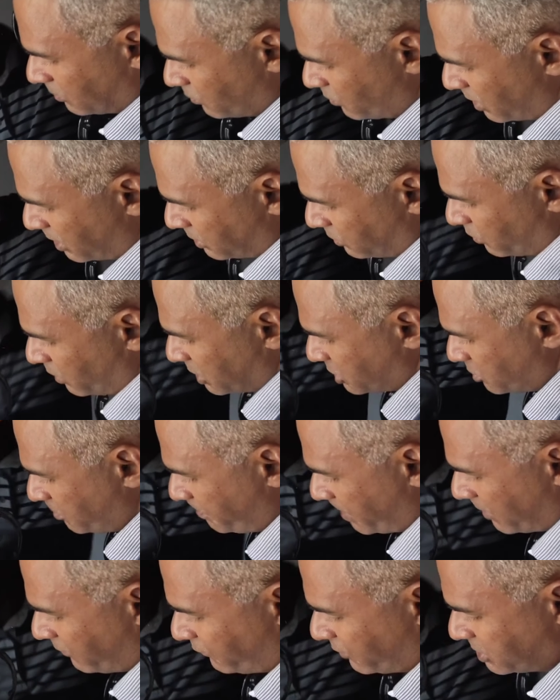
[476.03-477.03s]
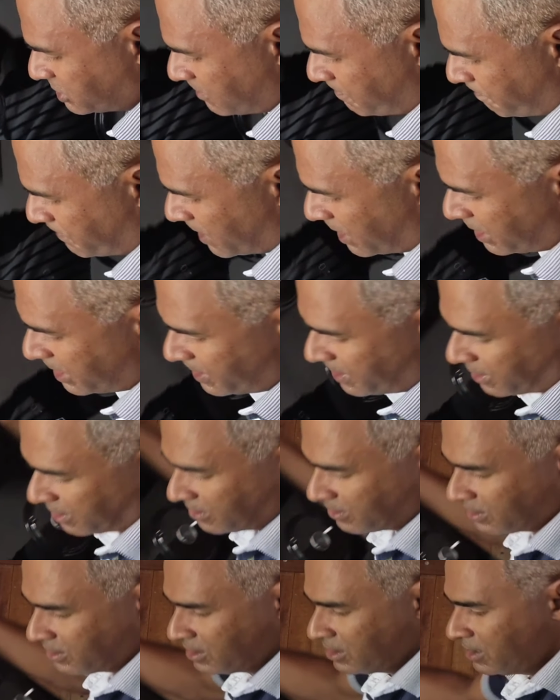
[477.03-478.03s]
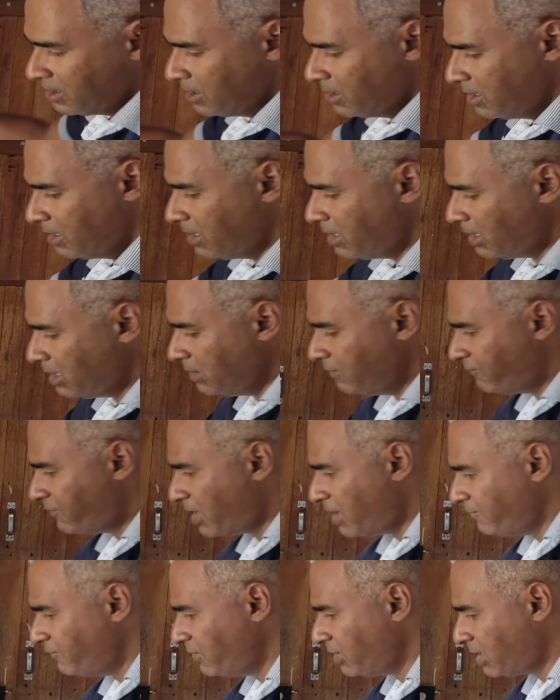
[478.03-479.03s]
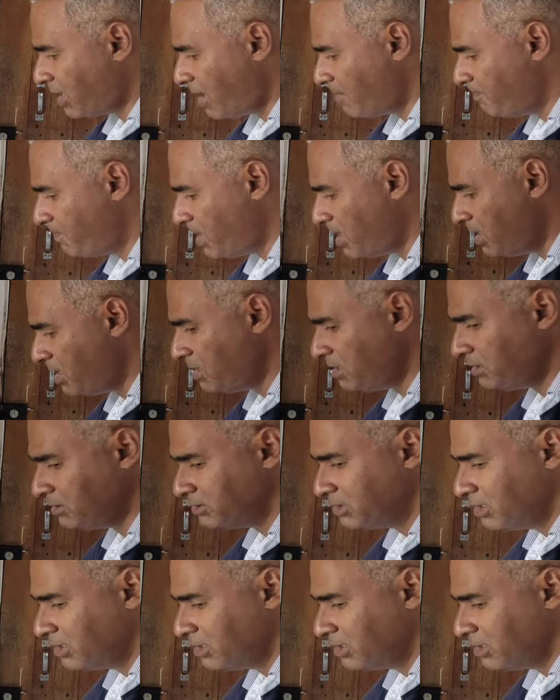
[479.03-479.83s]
numa, numa superfície plana, ele vai ficar bem...